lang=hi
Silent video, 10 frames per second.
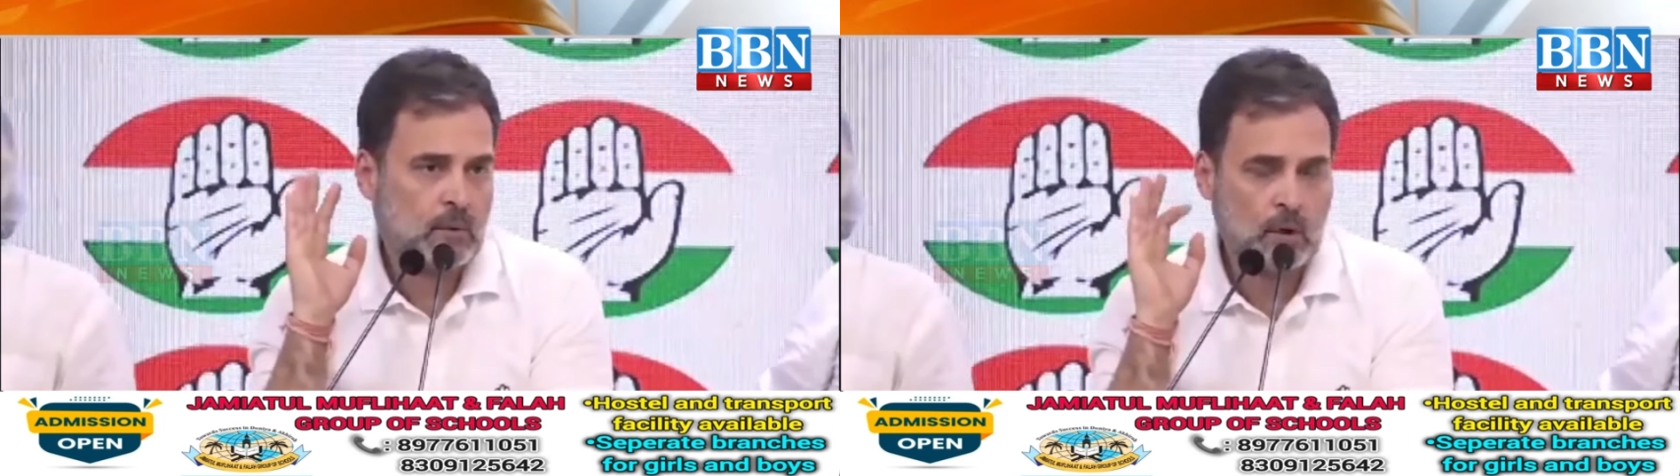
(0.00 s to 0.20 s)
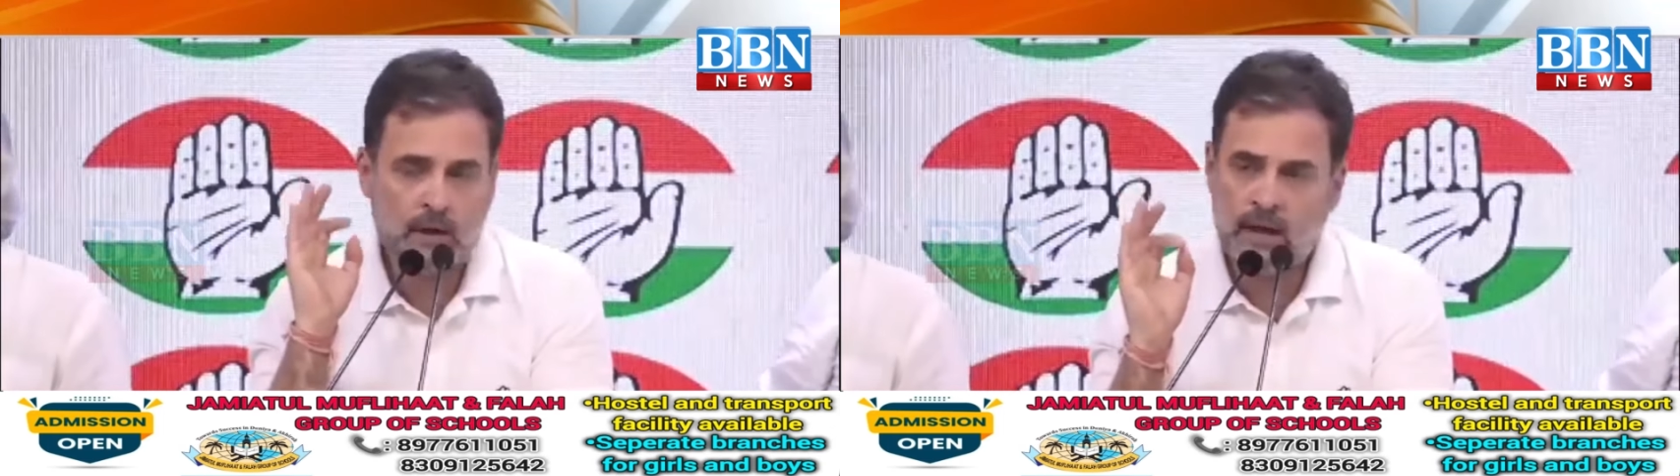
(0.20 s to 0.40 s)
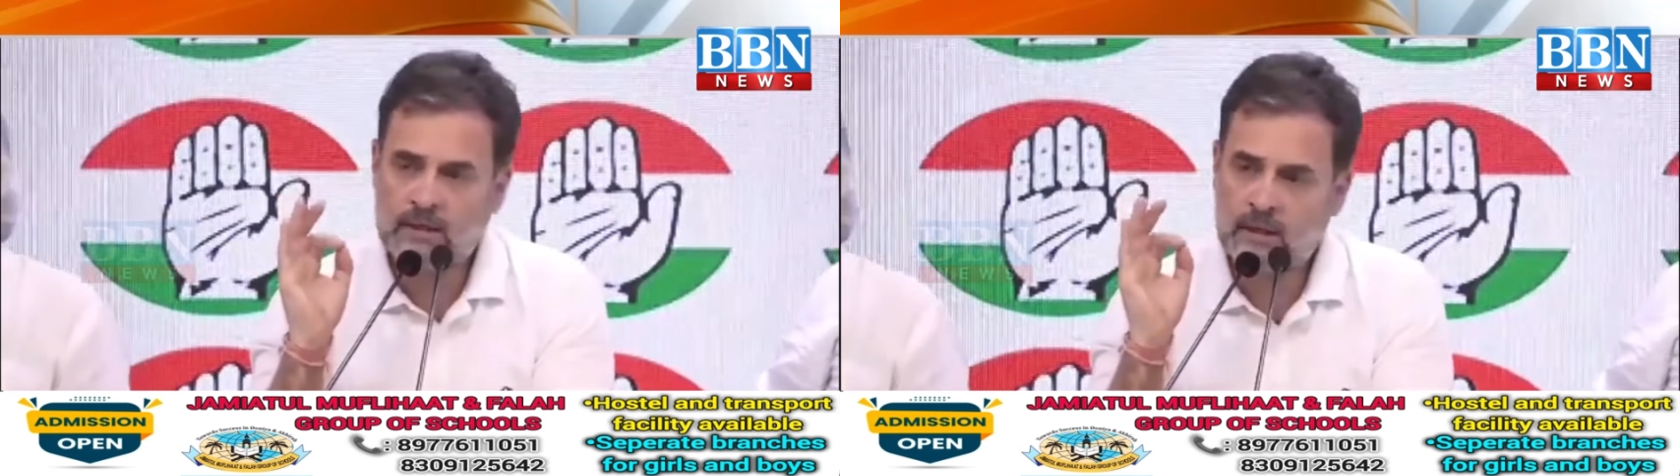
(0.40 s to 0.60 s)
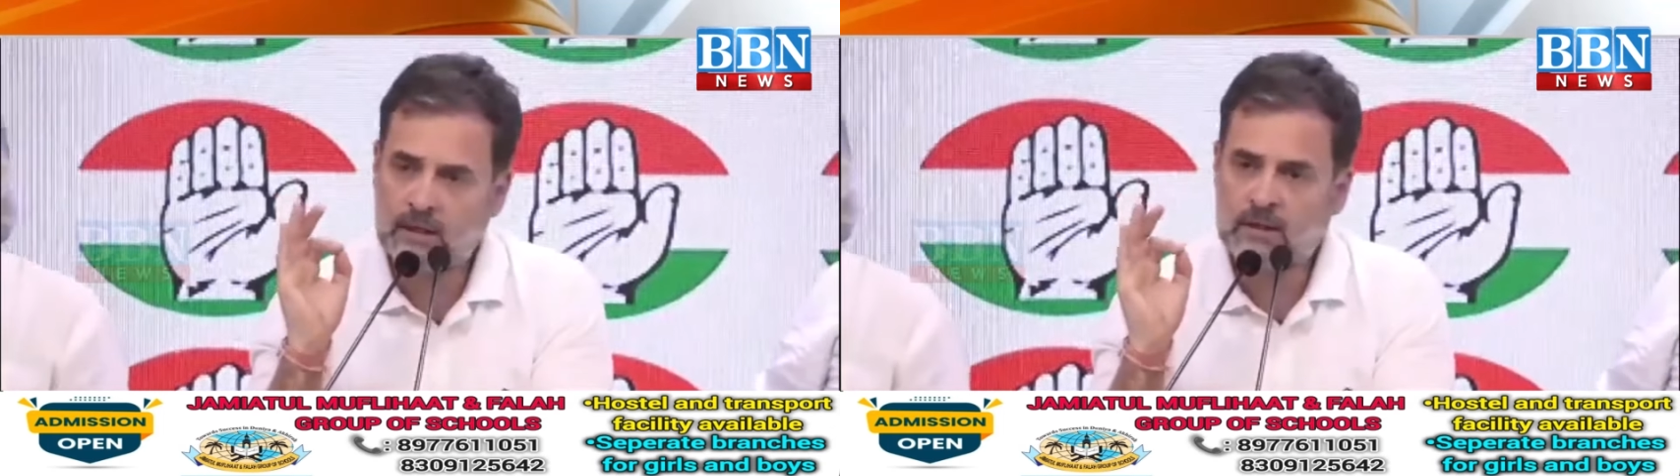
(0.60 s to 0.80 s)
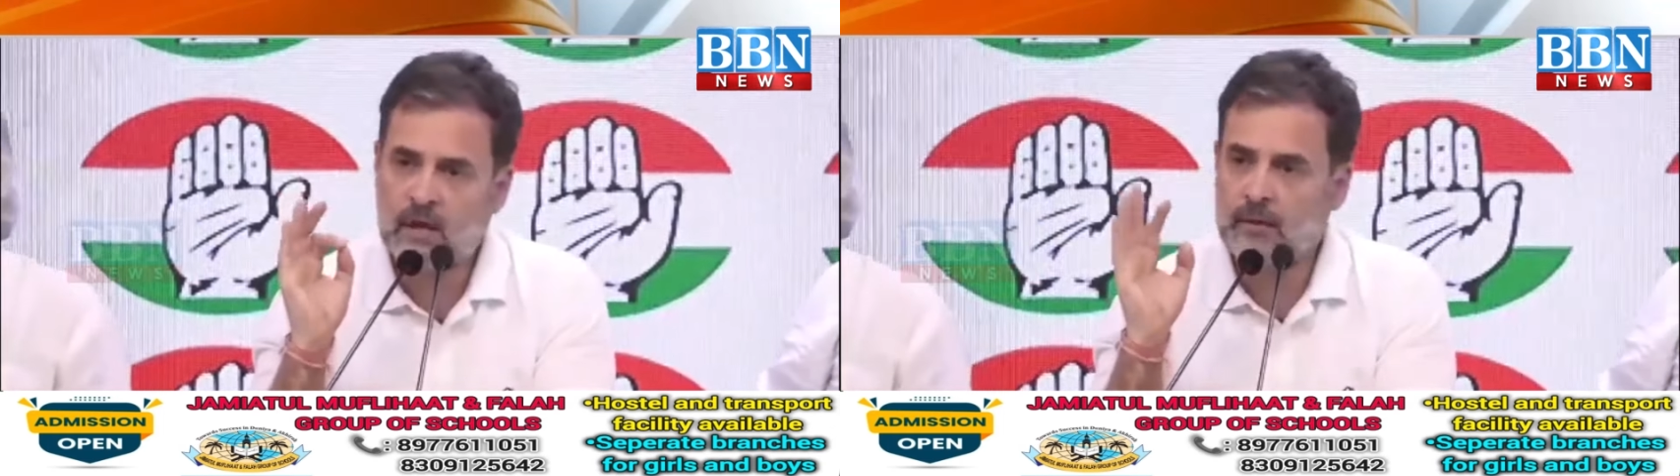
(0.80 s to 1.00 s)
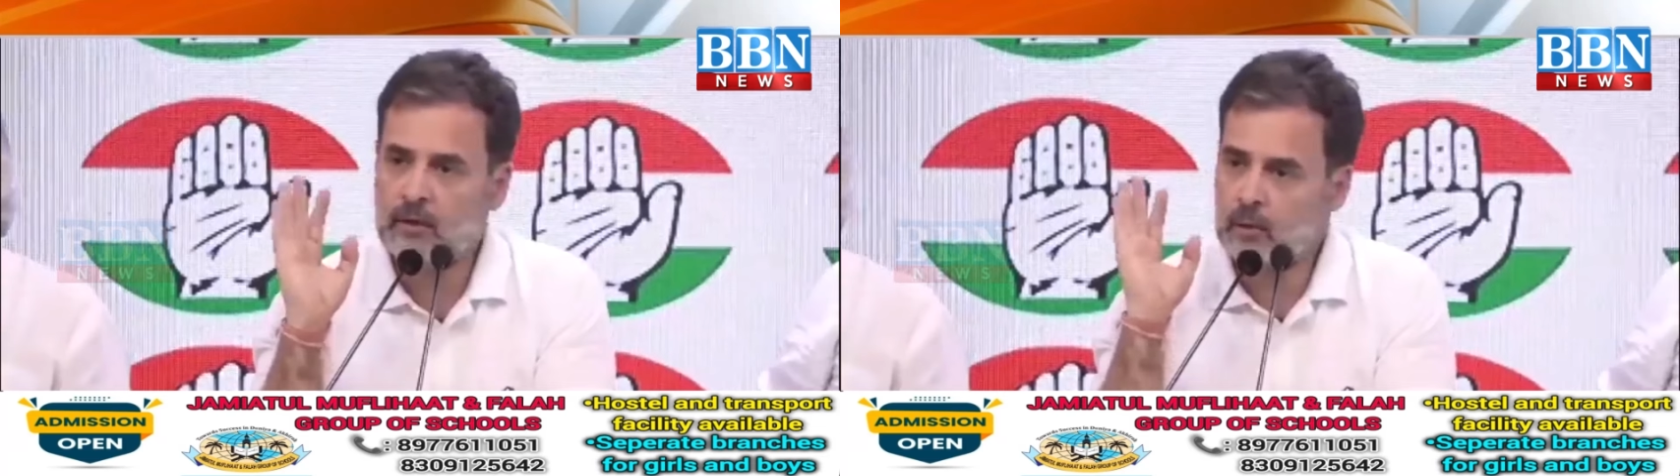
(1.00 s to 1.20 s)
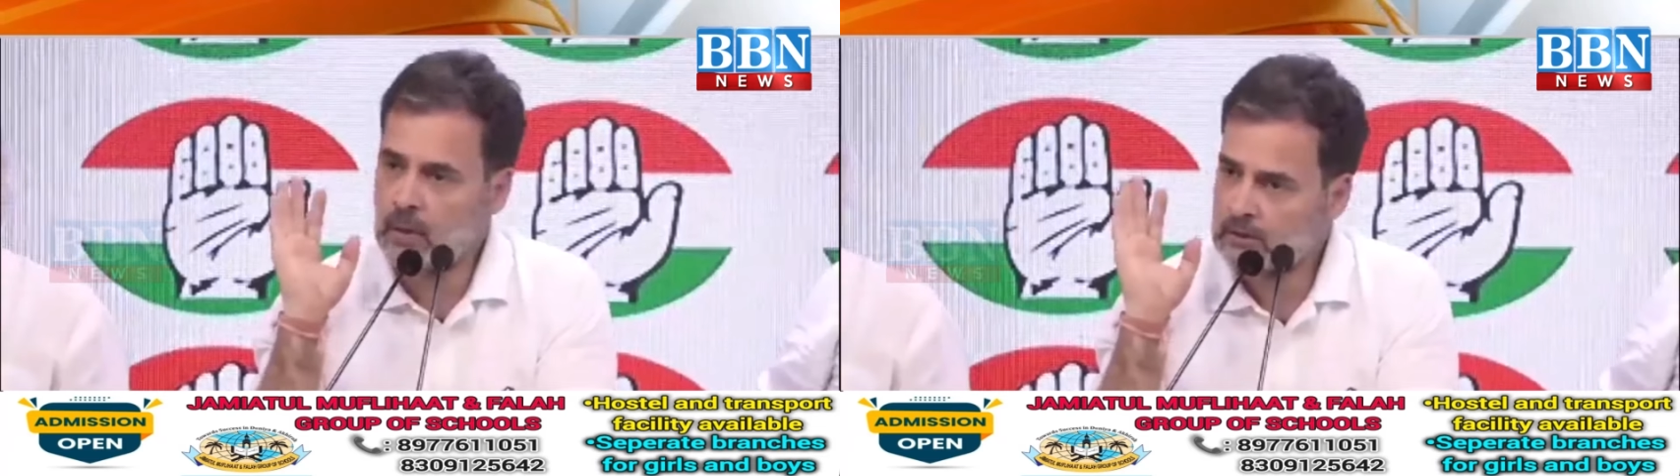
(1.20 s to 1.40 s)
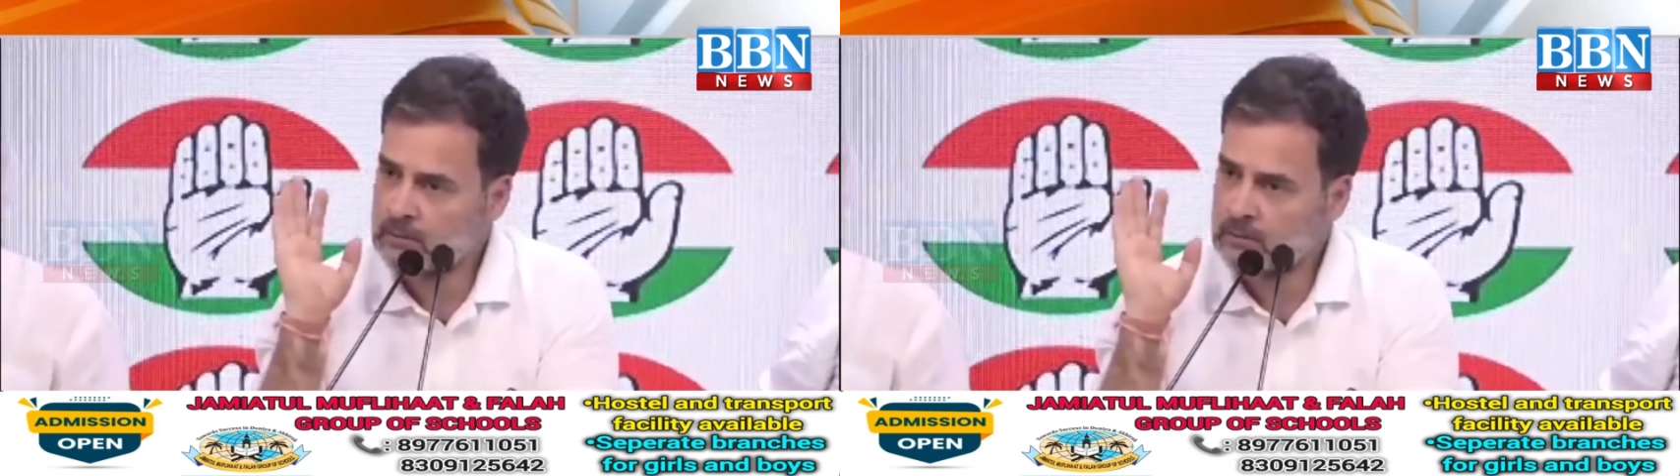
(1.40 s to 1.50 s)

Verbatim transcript: और यह सच साबित हुआ